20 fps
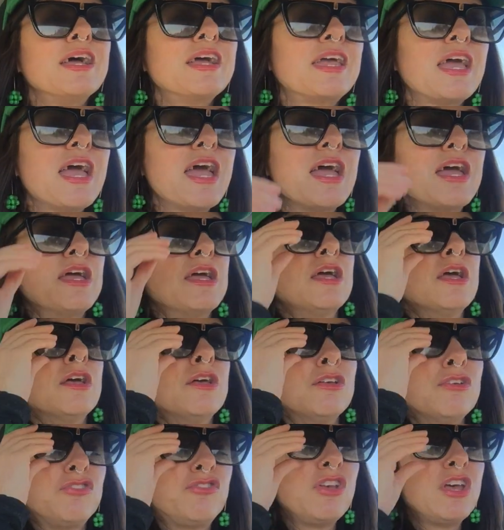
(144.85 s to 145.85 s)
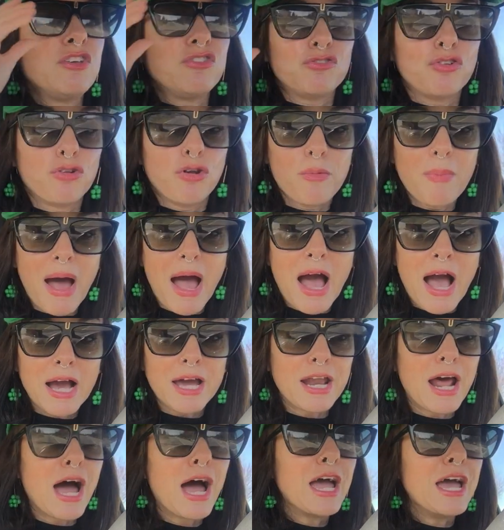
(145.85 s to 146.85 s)
che sì, sono
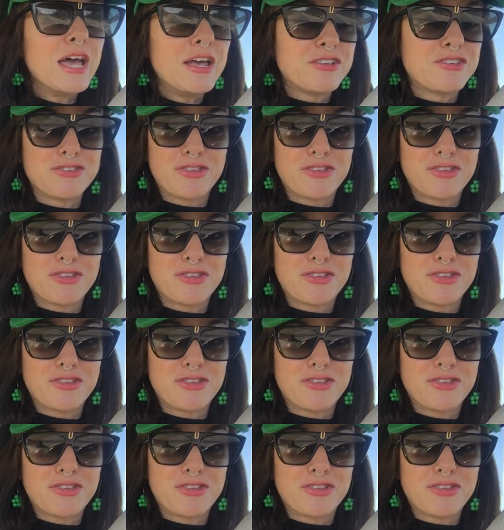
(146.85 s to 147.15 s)
magra e